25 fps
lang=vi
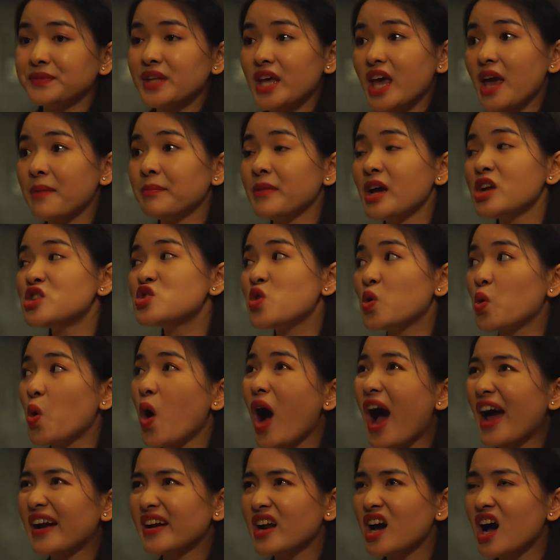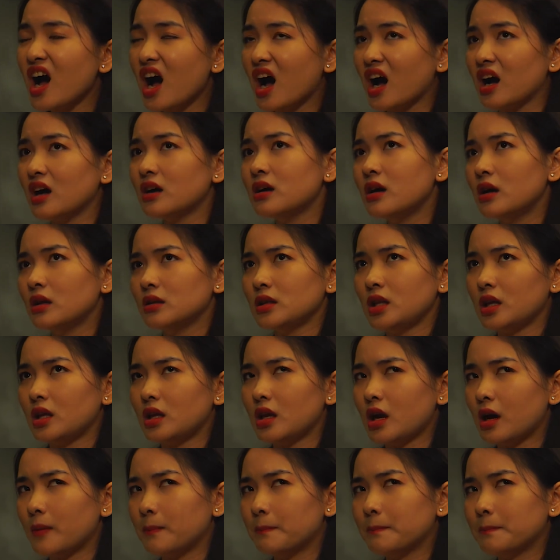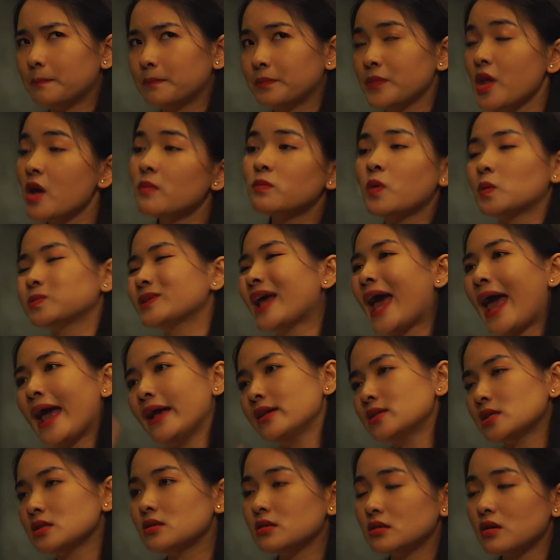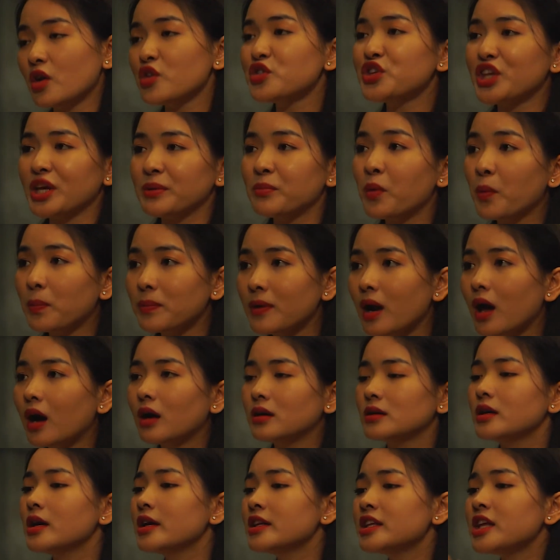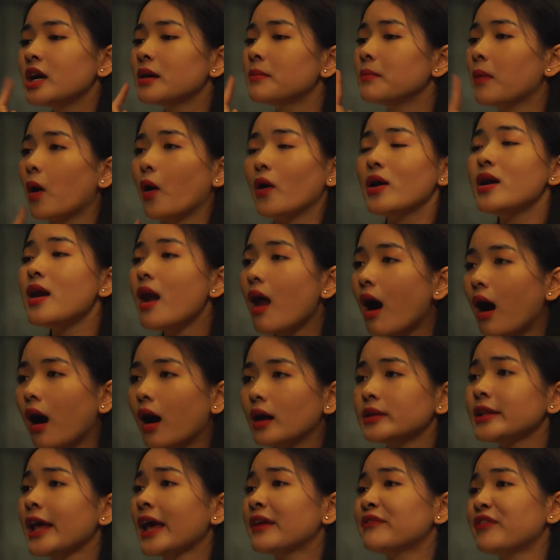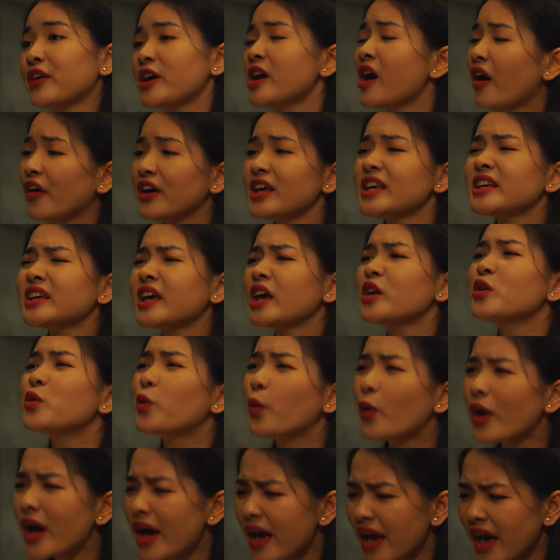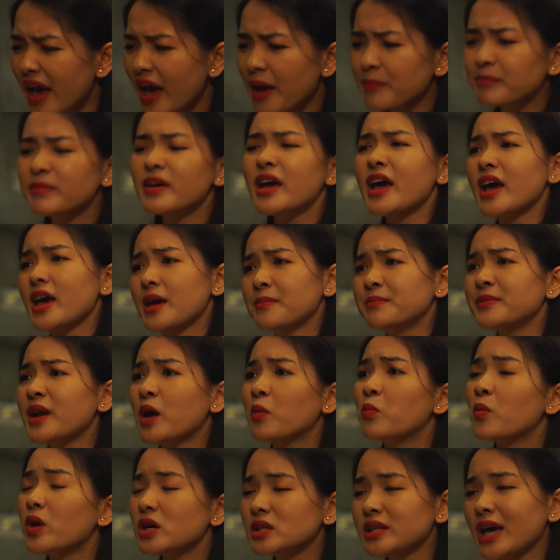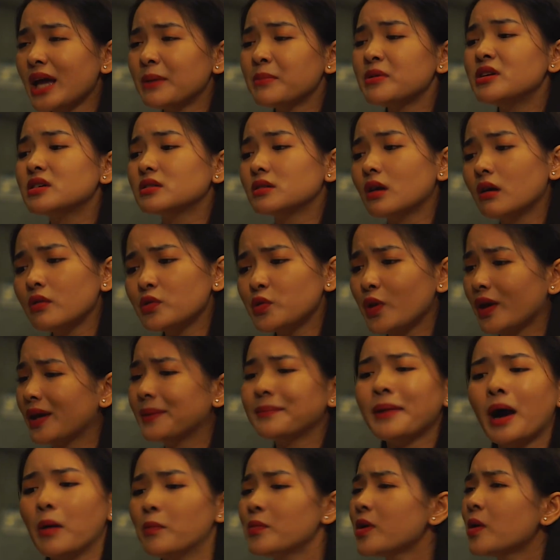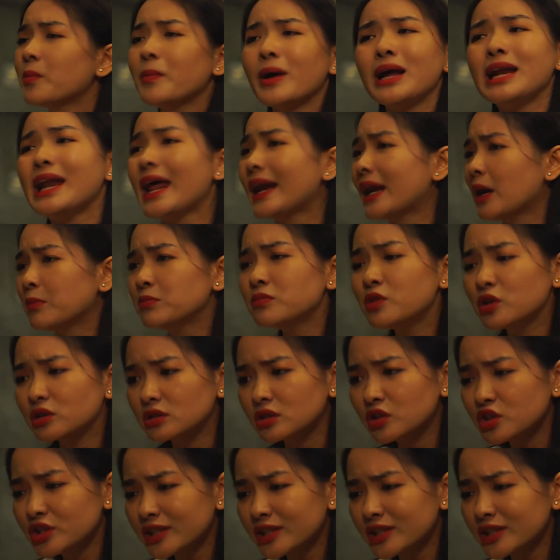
em gái ruột của anh đó hả thì um, một tháng sẽ được nói chuyện một lần nhưng mỗi lần á thì anh phải hỏi ý kiến của em em đồng ý thì anh mới được nói chuyện em không đồng ý là anh không được nói